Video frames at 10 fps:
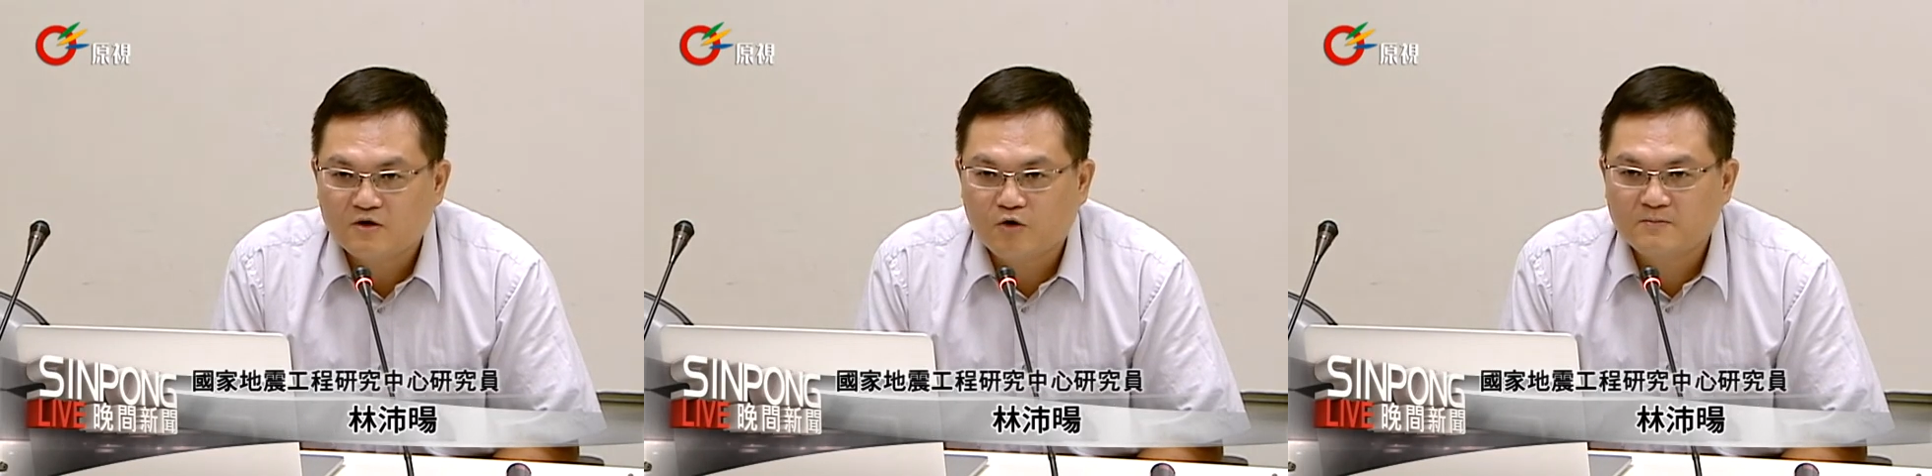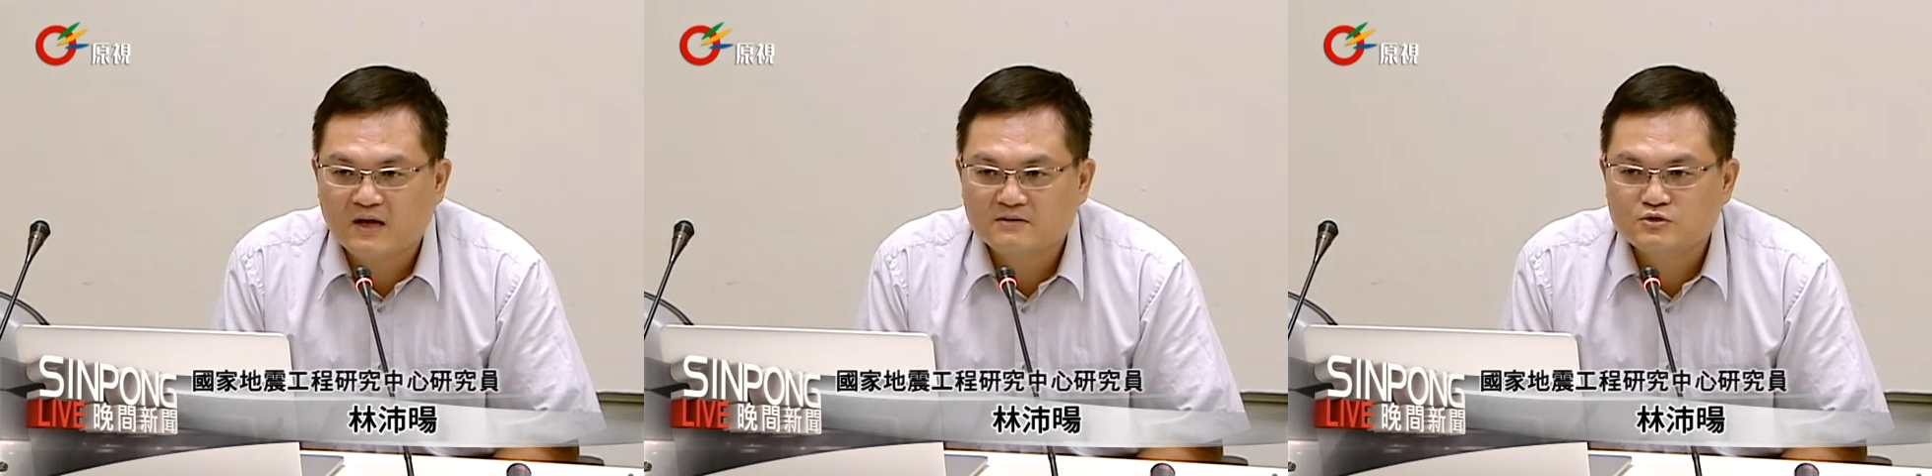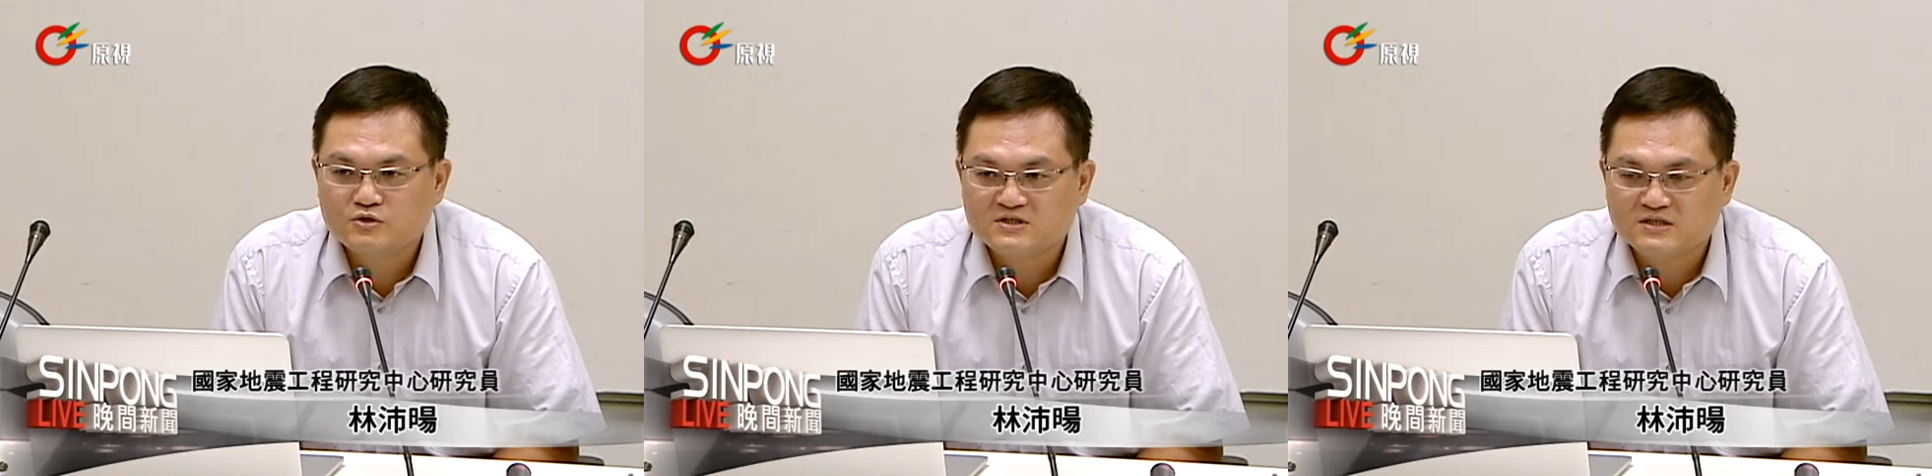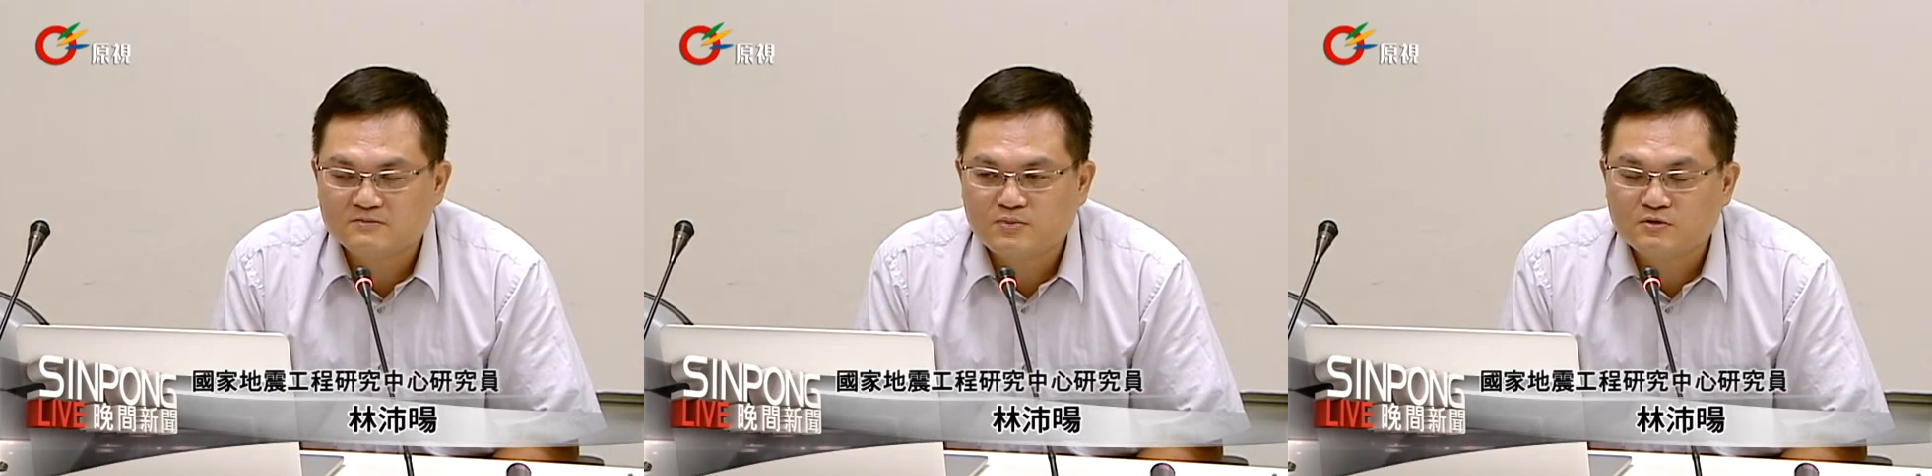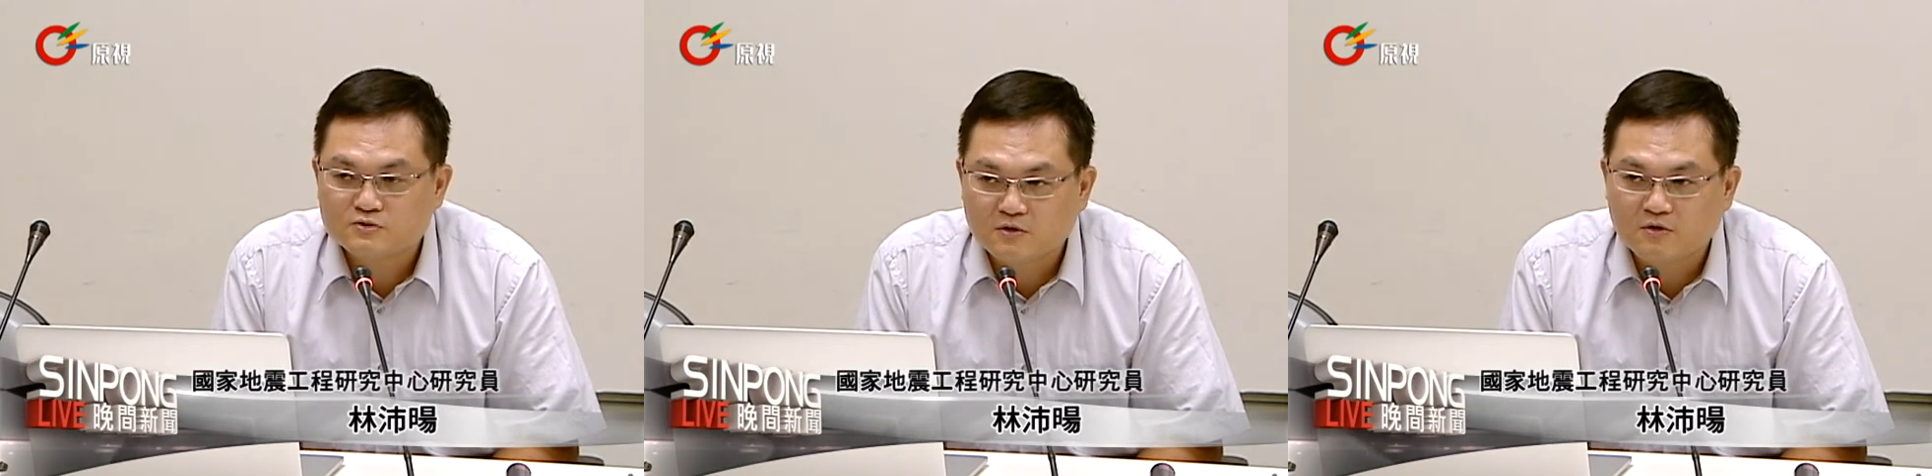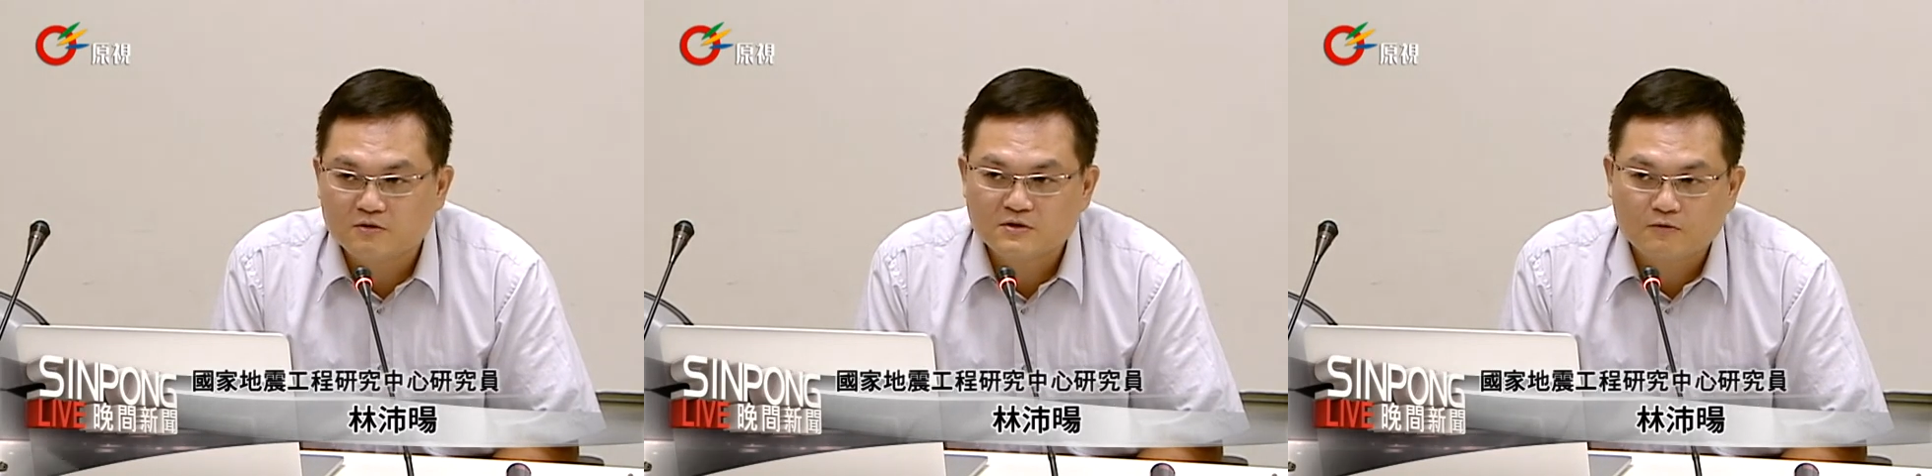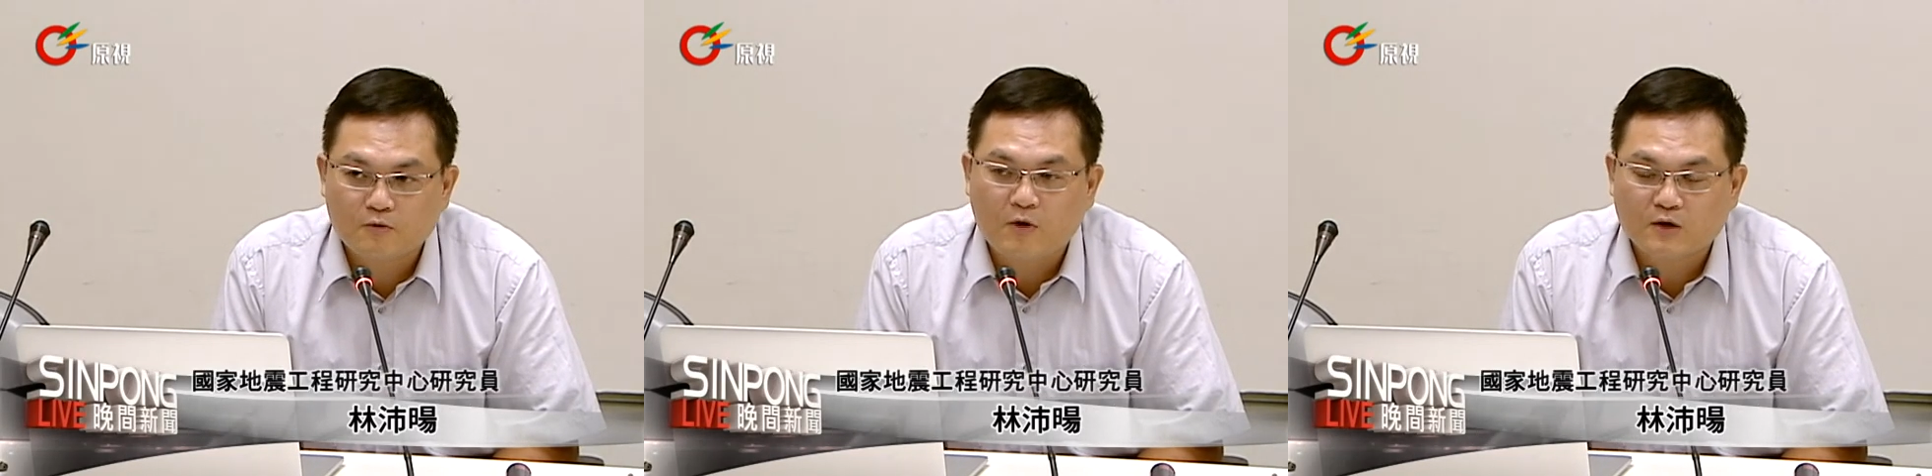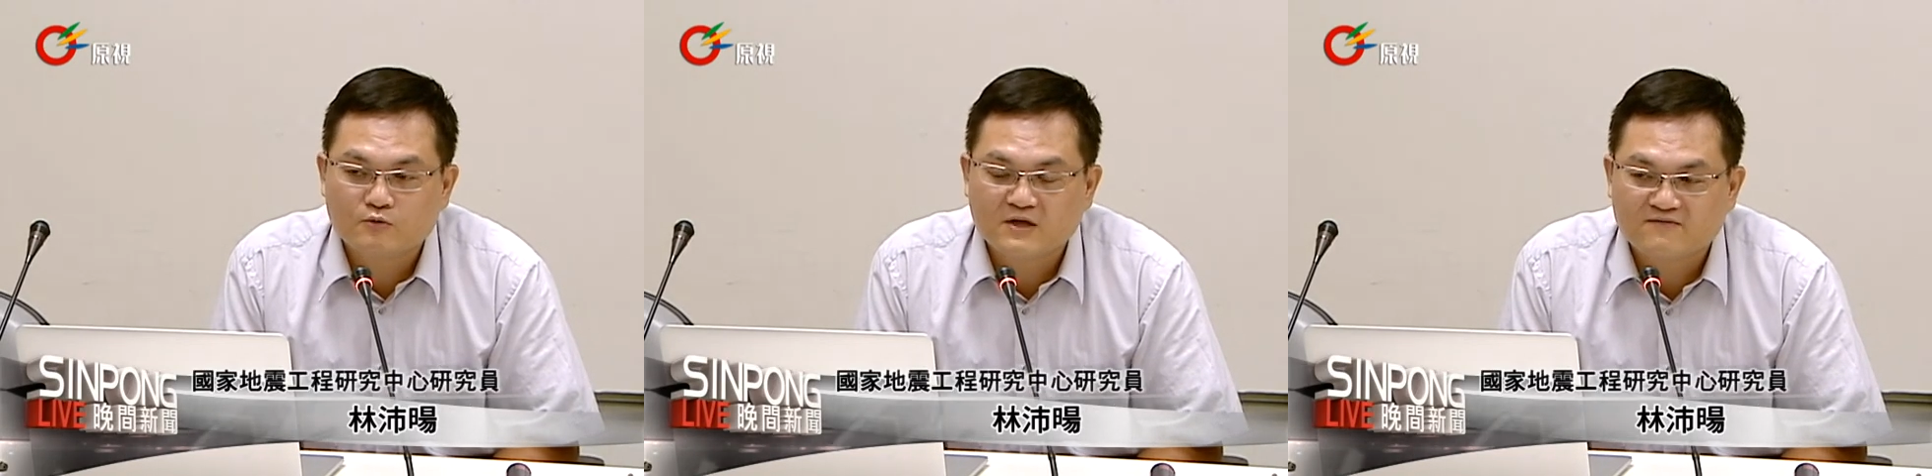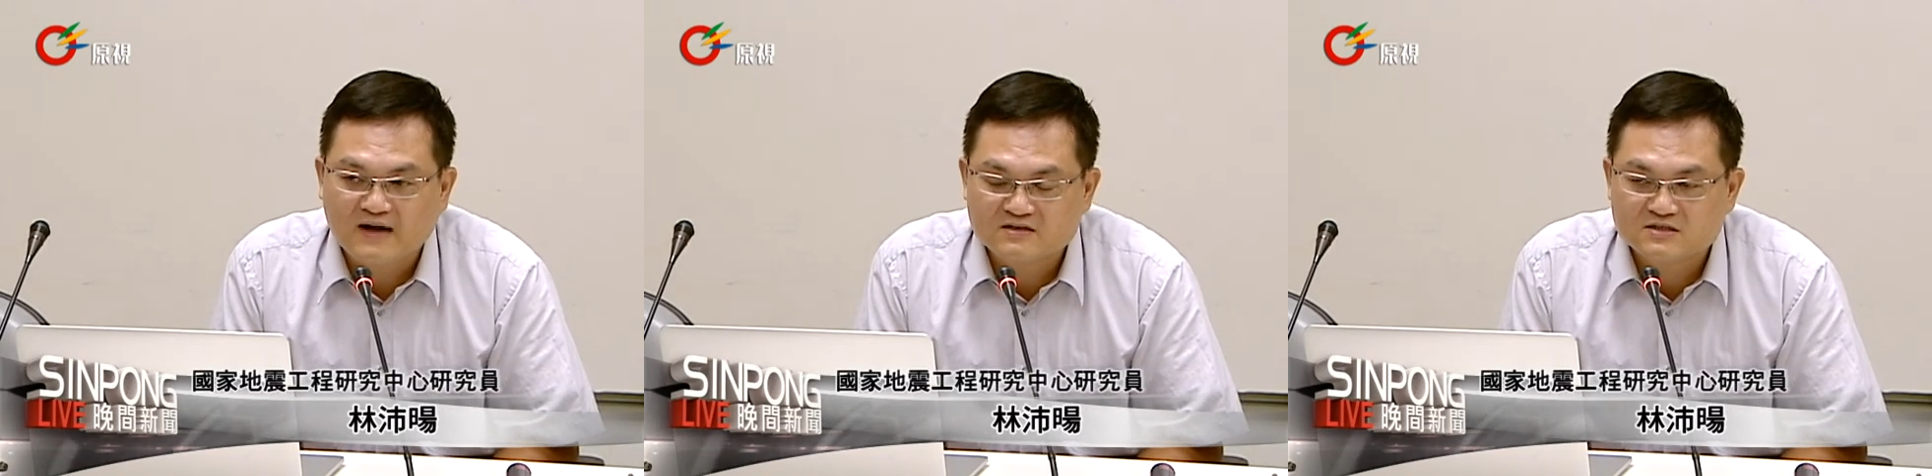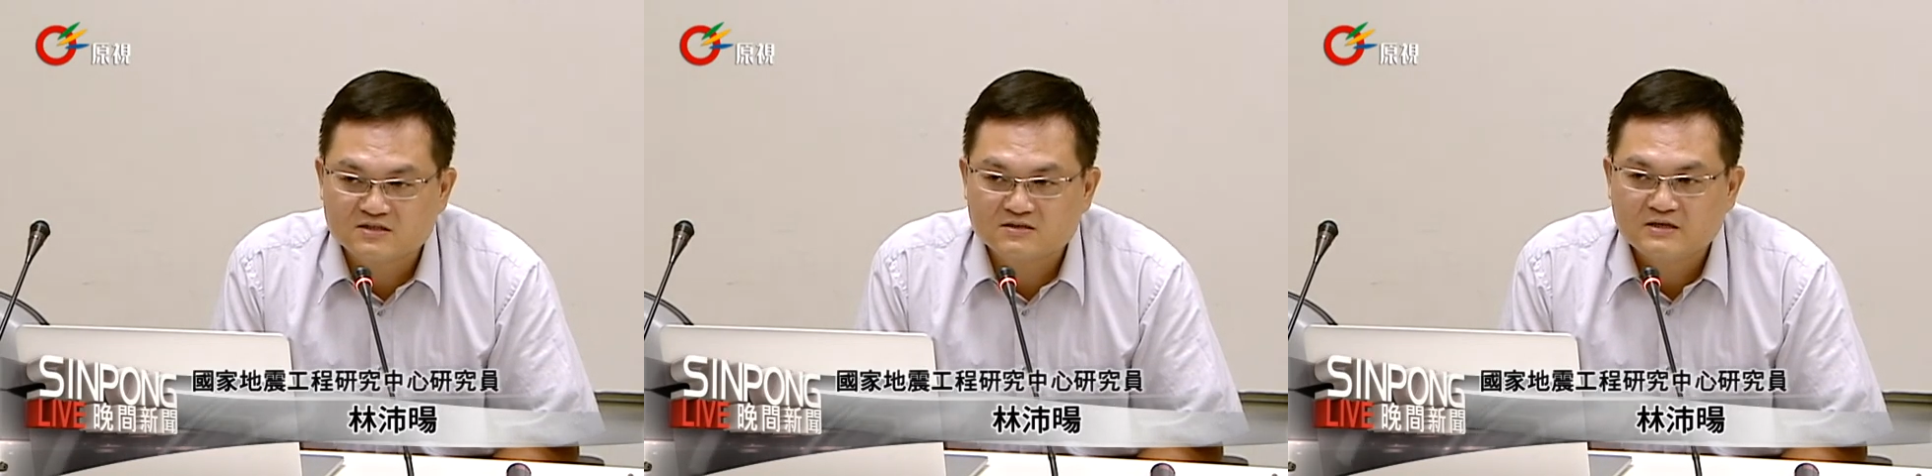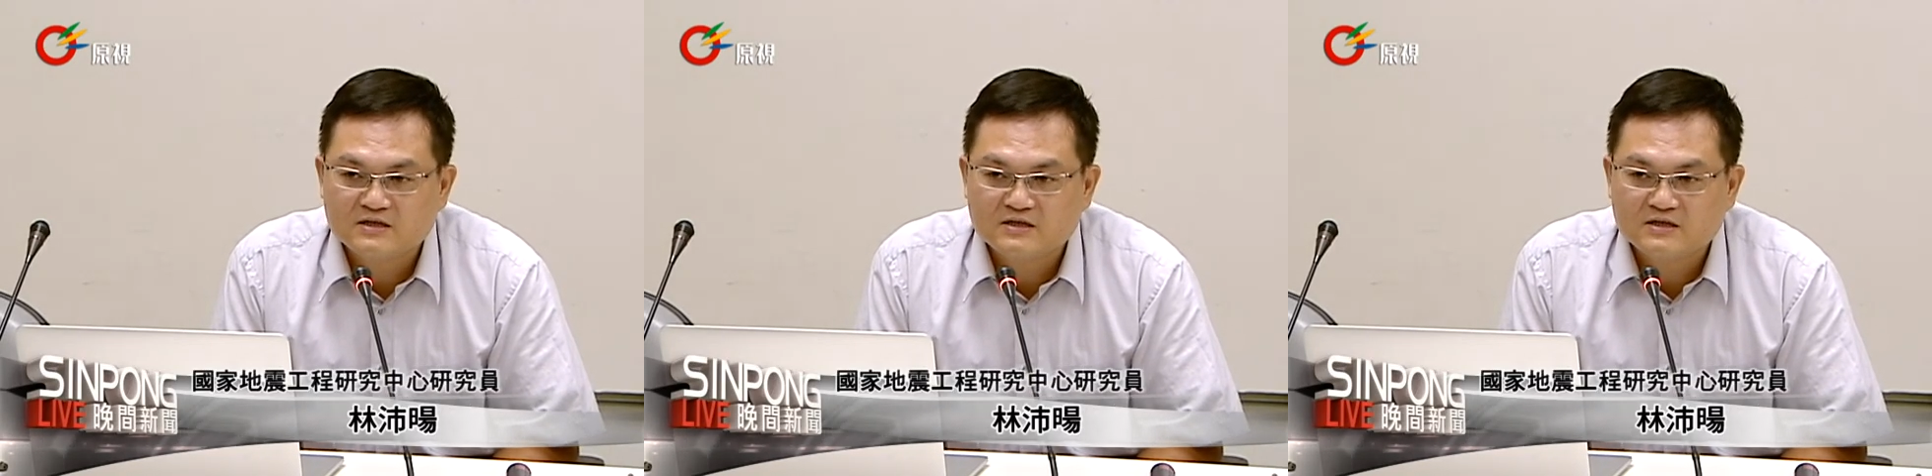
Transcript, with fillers: 我们把讯息，譬如说，我透过网络的方式